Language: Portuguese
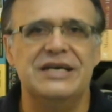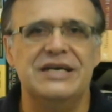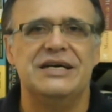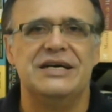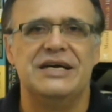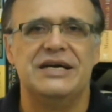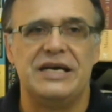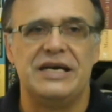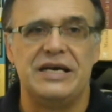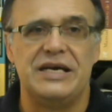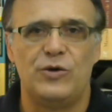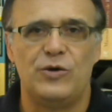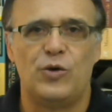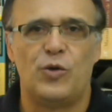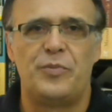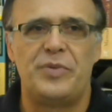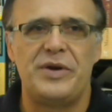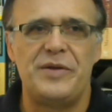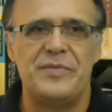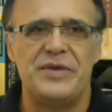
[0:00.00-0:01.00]
e é o
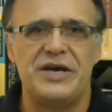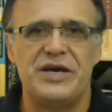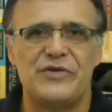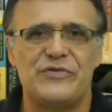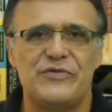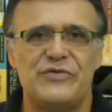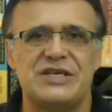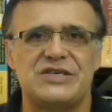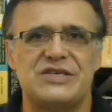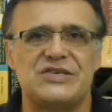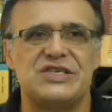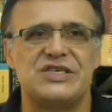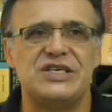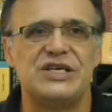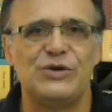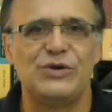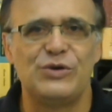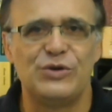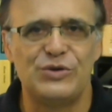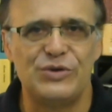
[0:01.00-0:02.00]
primeiro
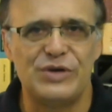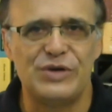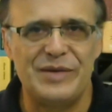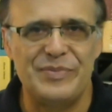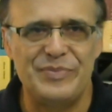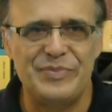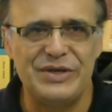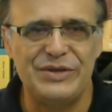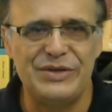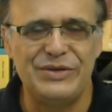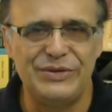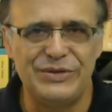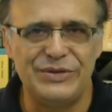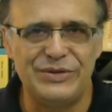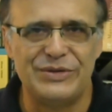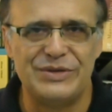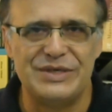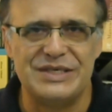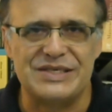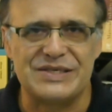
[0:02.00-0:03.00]
versículo do capítulo
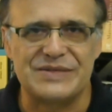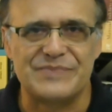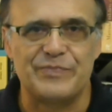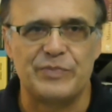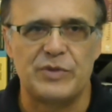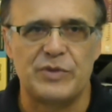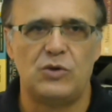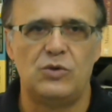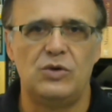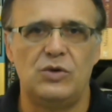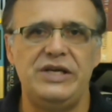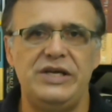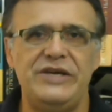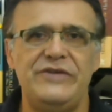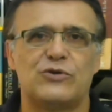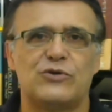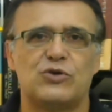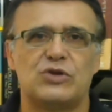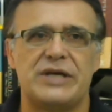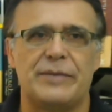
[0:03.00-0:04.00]
2. O
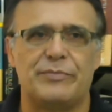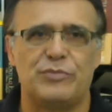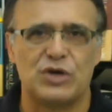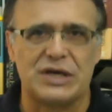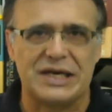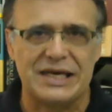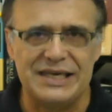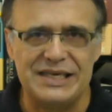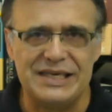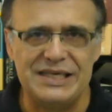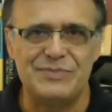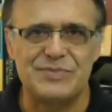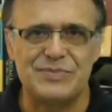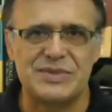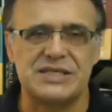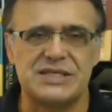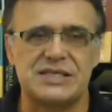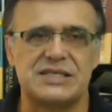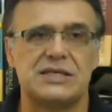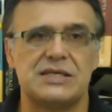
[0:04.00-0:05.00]
livro de
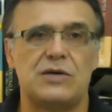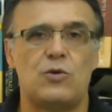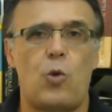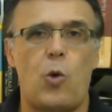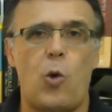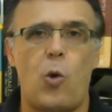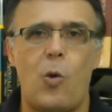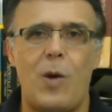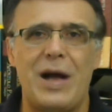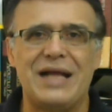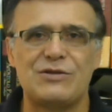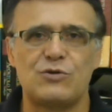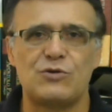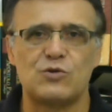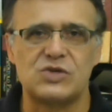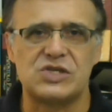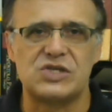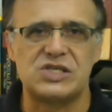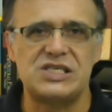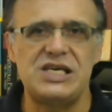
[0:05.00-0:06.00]
Apocalipse são
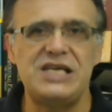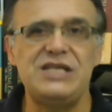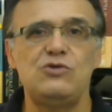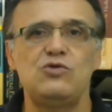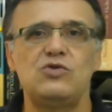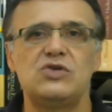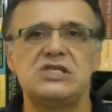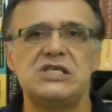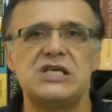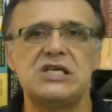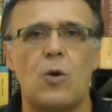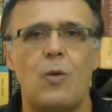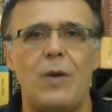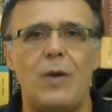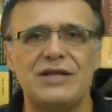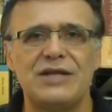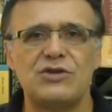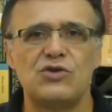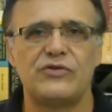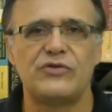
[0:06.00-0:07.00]

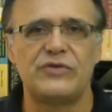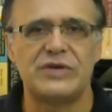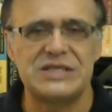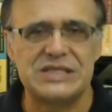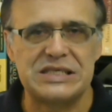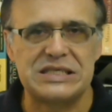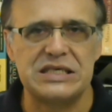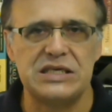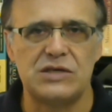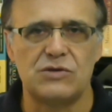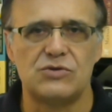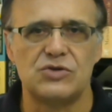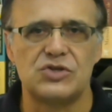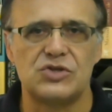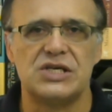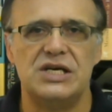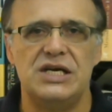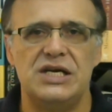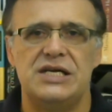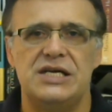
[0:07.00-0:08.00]
404
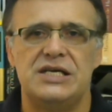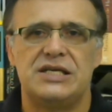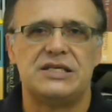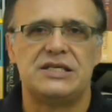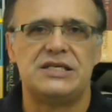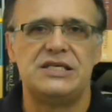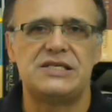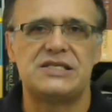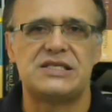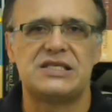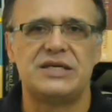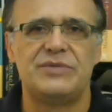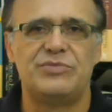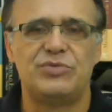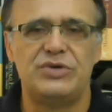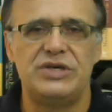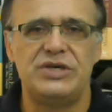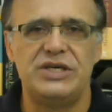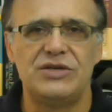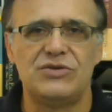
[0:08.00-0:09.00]
versículos
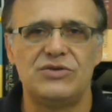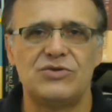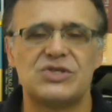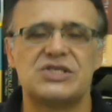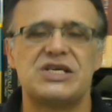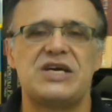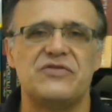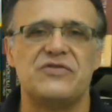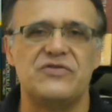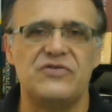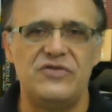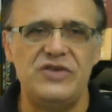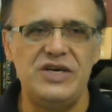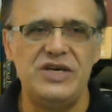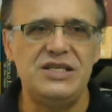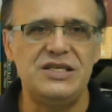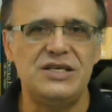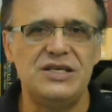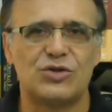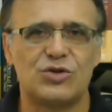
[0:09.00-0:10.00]
distribuídos em
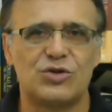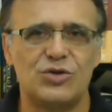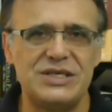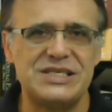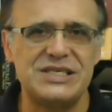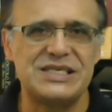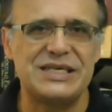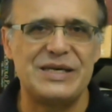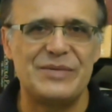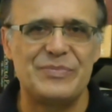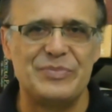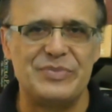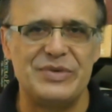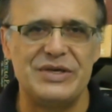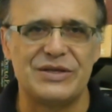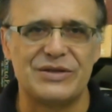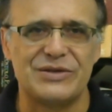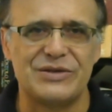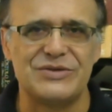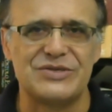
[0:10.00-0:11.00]
22
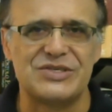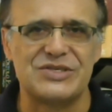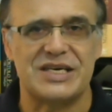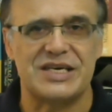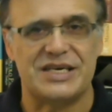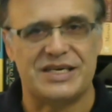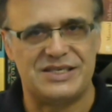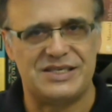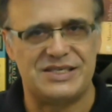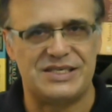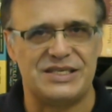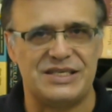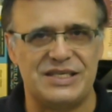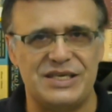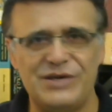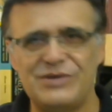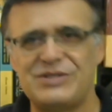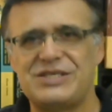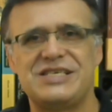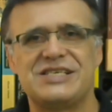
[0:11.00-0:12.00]
capítulos. E se
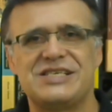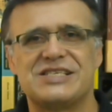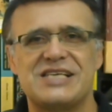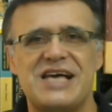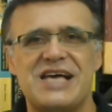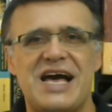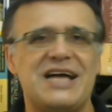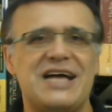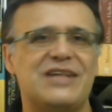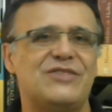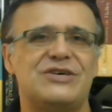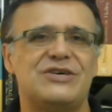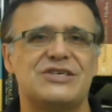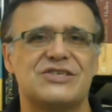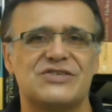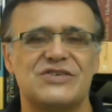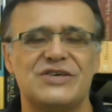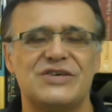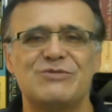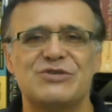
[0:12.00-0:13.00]
Deus quiser,
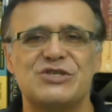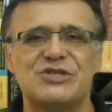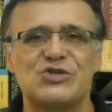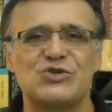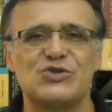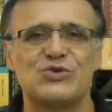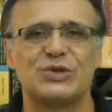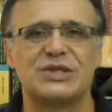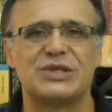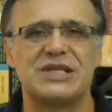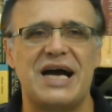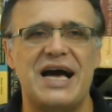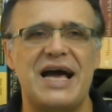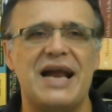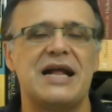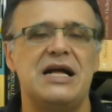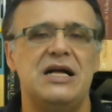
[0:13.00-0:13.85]
nós vamos estudar